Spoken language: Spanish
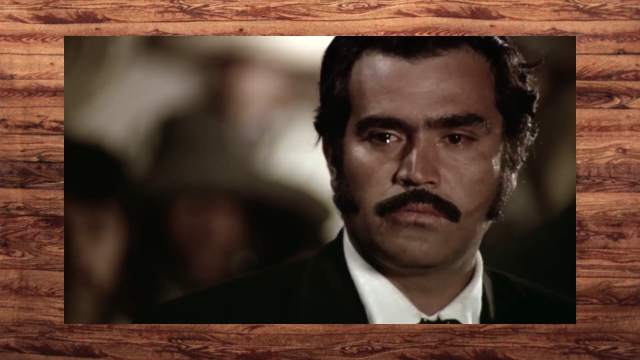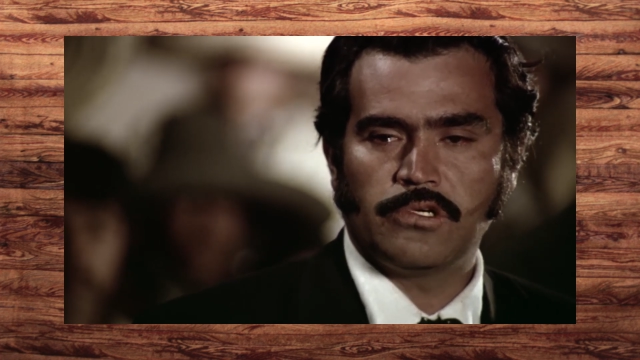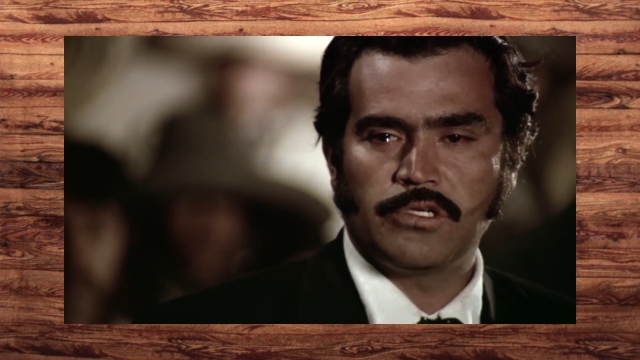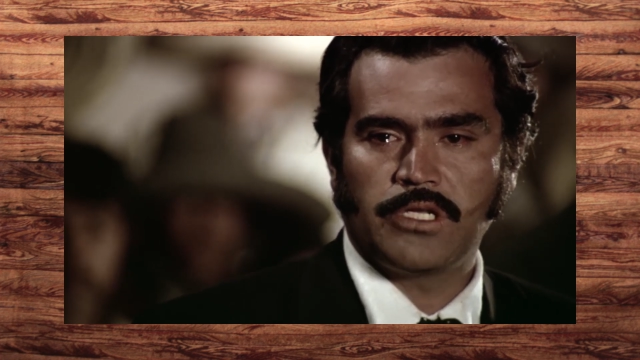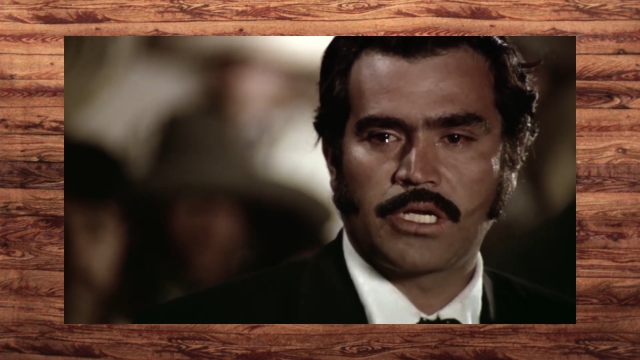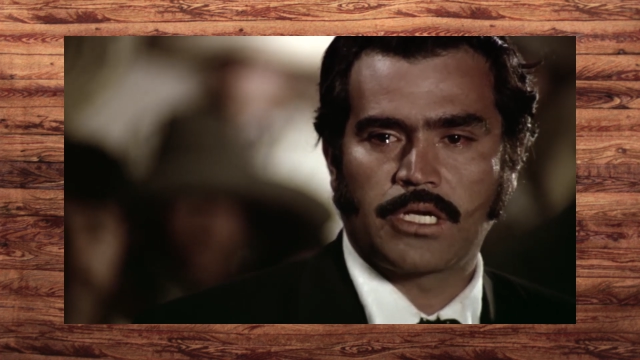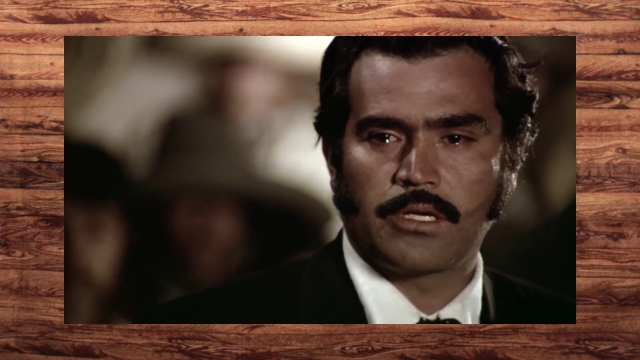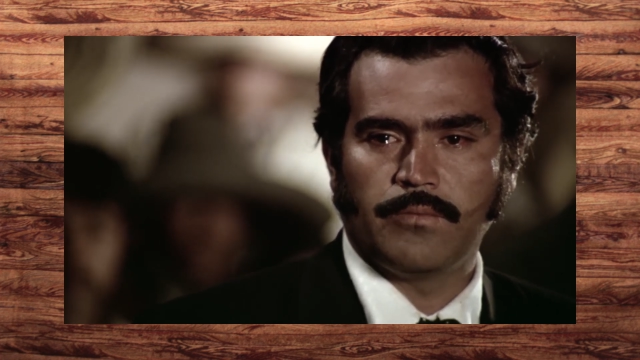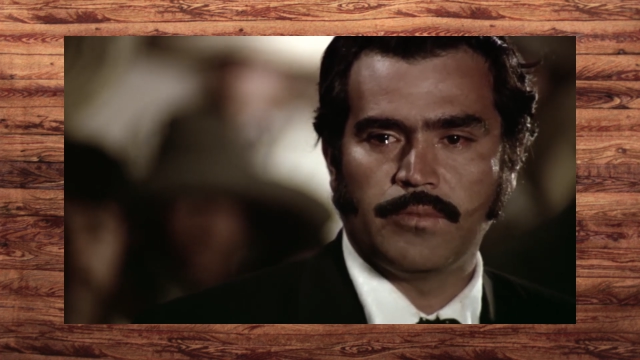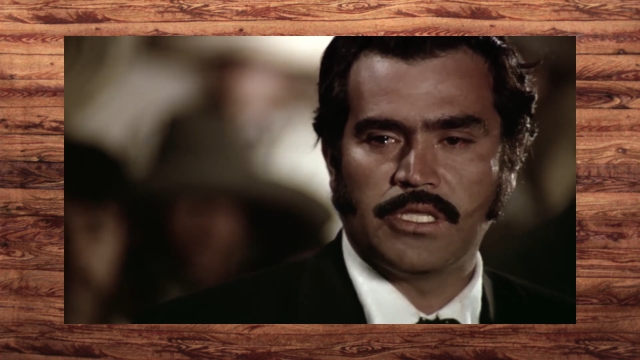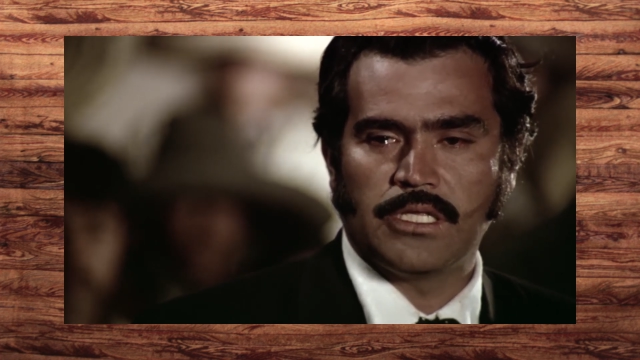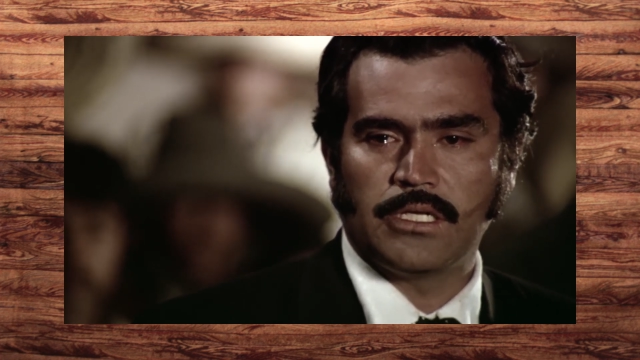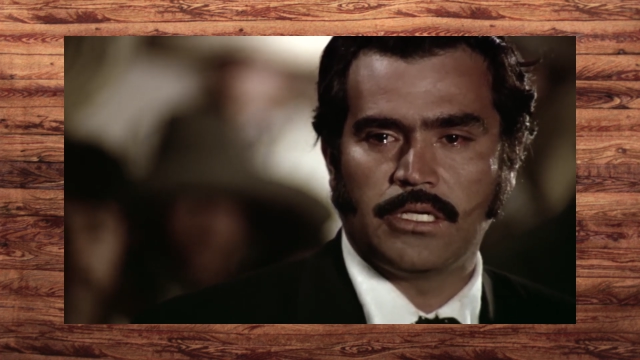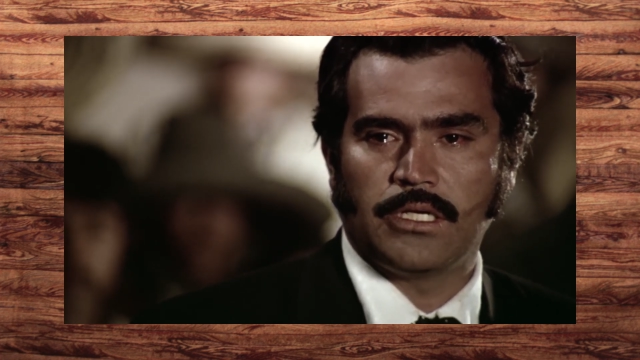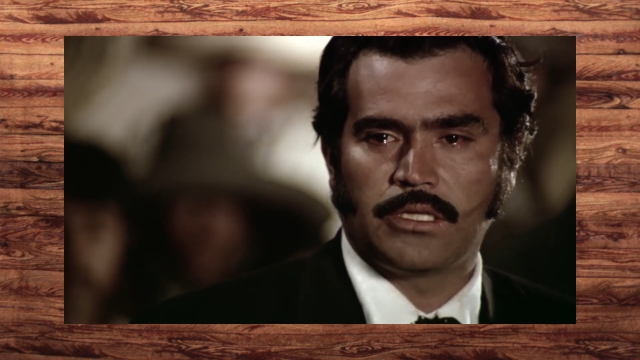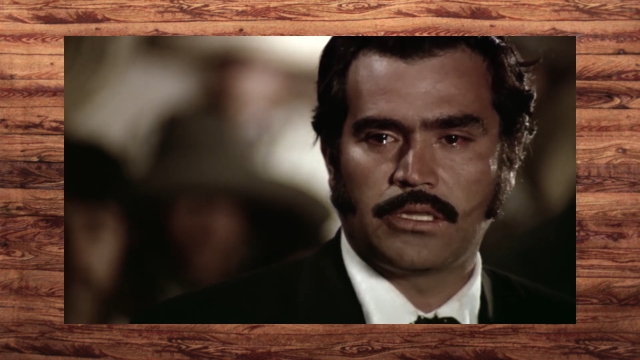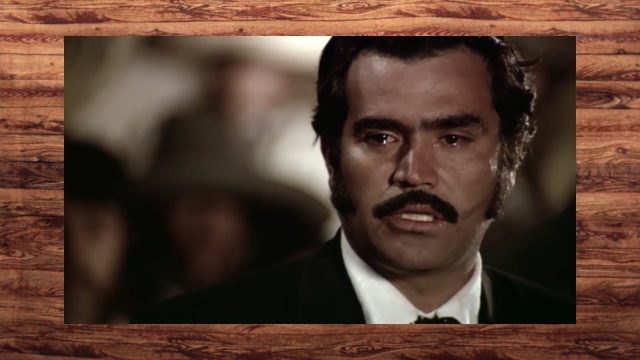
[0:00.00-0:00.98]
Voy a que
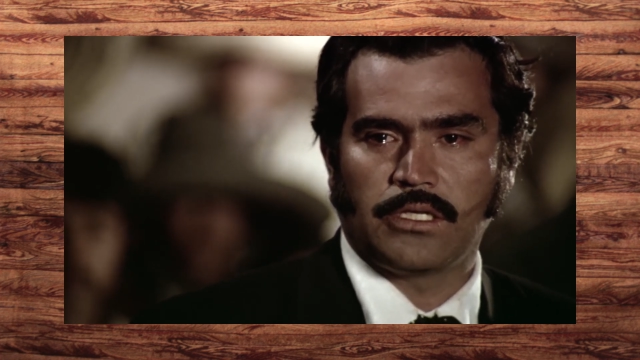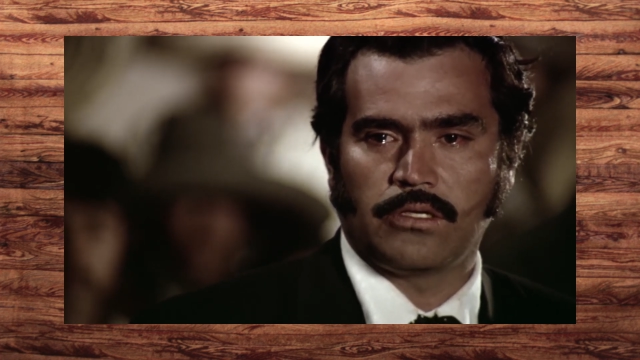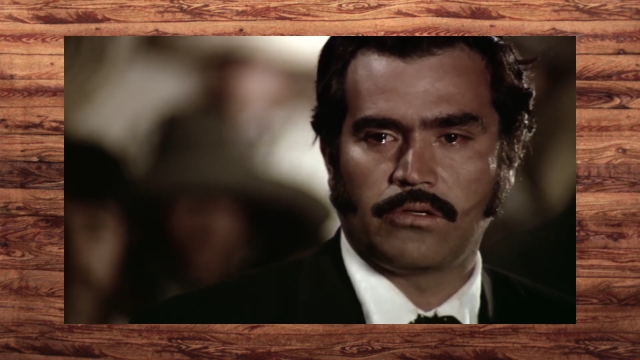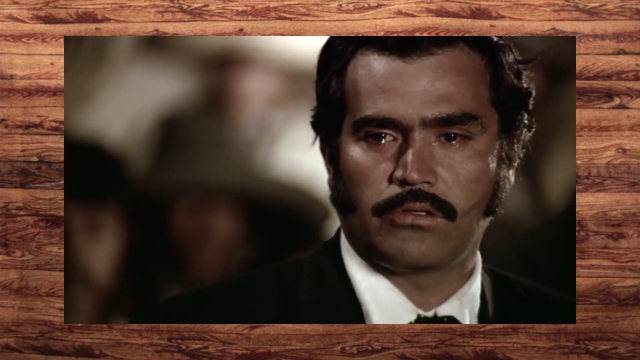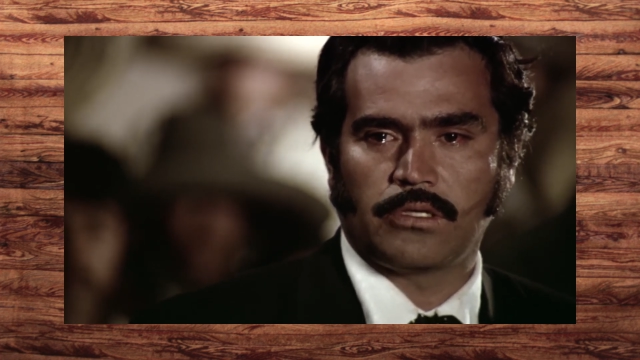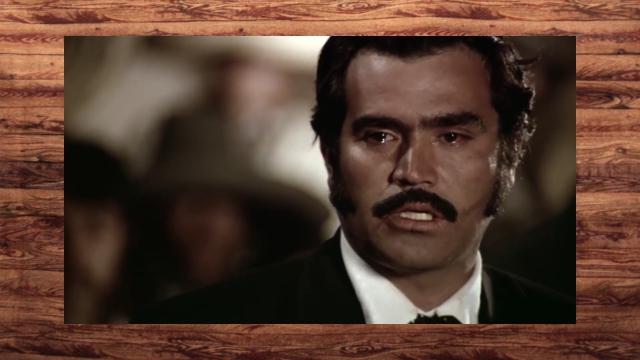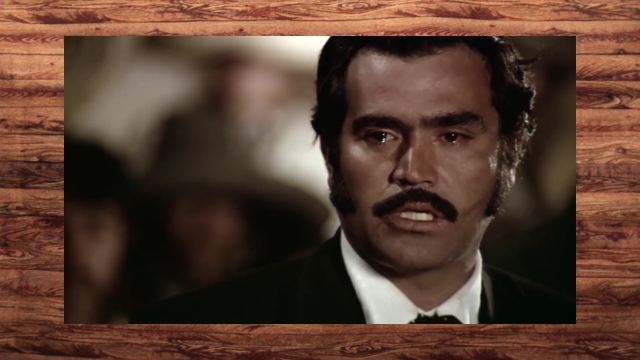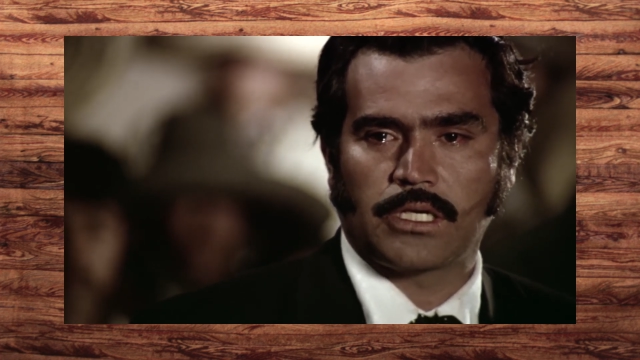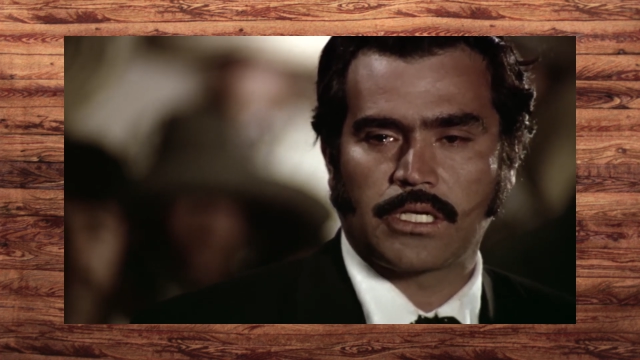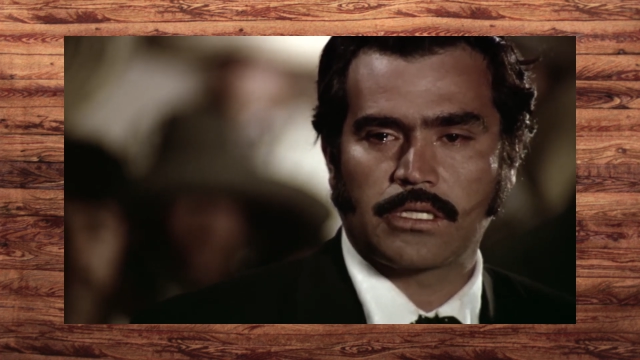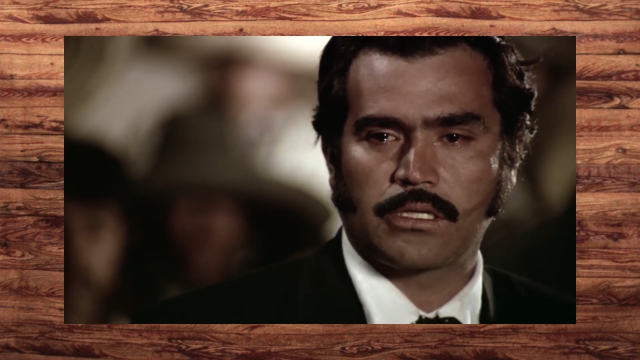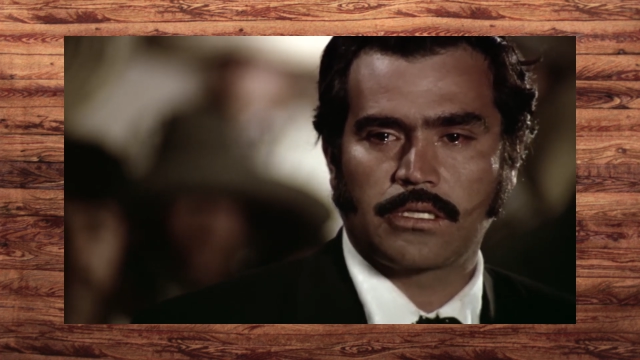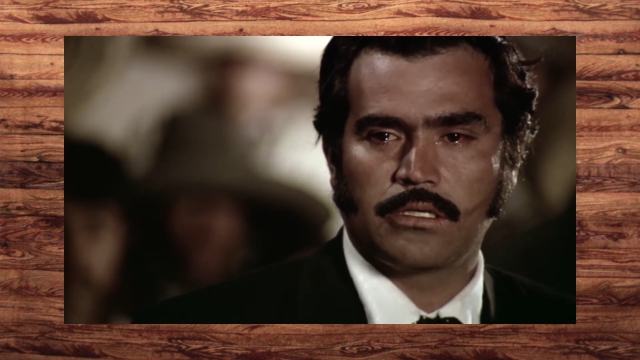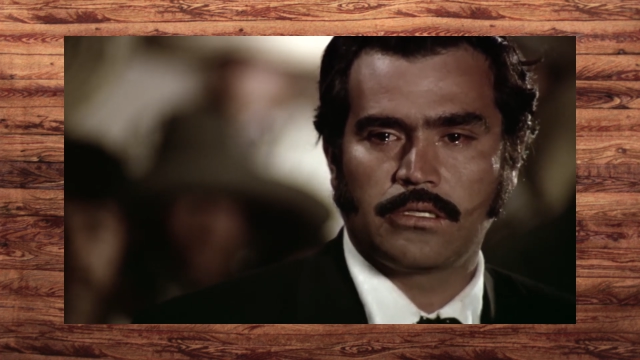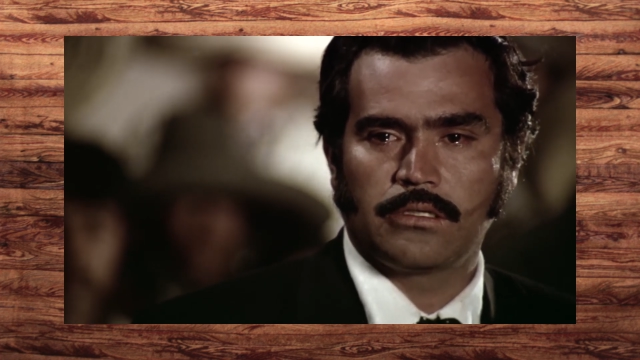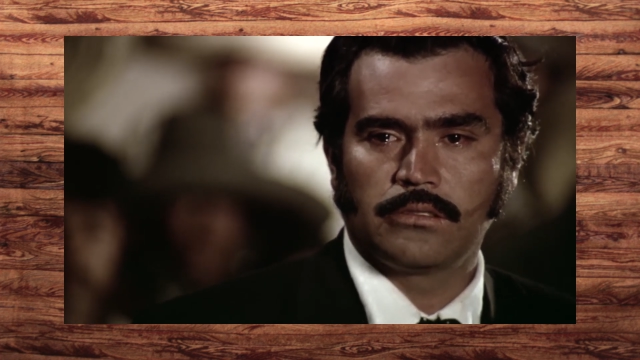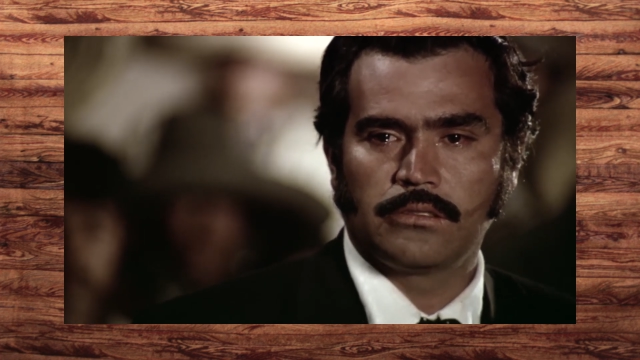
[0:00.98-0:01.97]
me den el tiro de
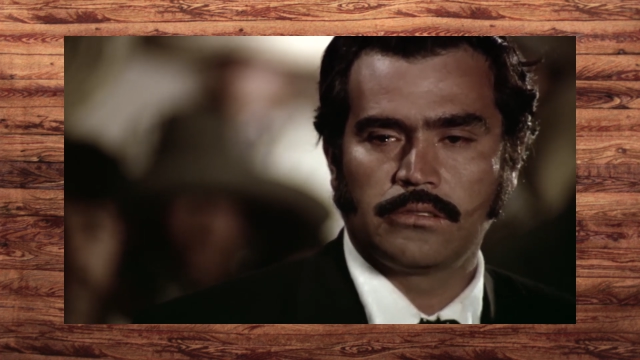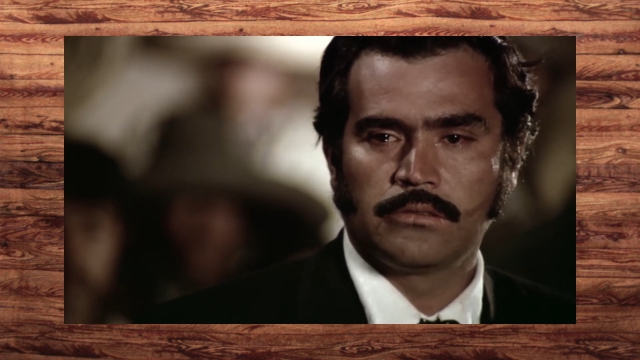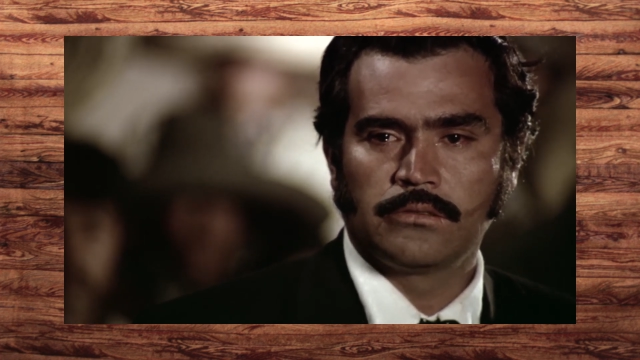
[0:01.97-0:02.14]
gracia.